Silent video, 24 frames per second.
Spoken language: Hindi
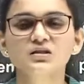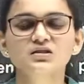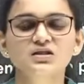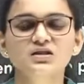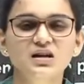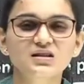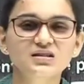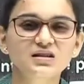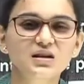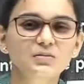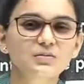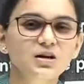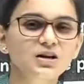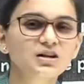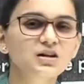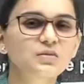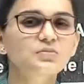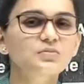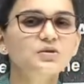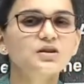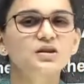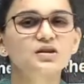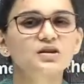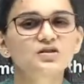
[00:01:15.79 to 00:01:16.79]
चार साल बाद
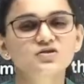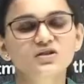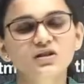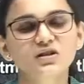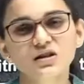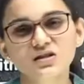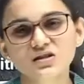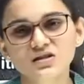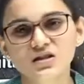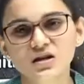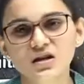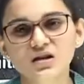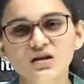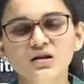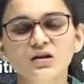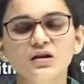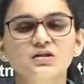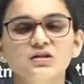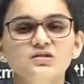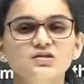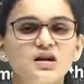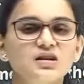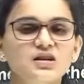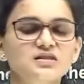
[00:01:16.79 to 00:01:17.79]
आपकी एज निकल जाए
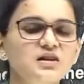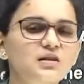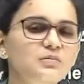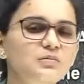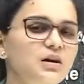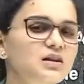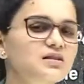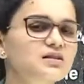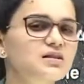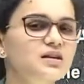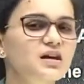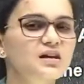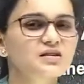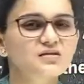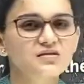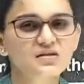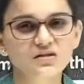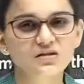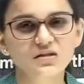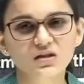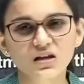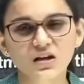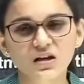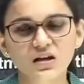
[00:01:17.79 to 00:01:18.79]
चार साल बाद क्या
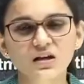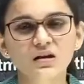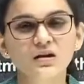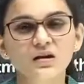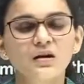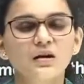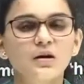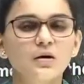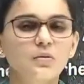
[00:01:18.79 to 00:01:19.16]
स्थिति है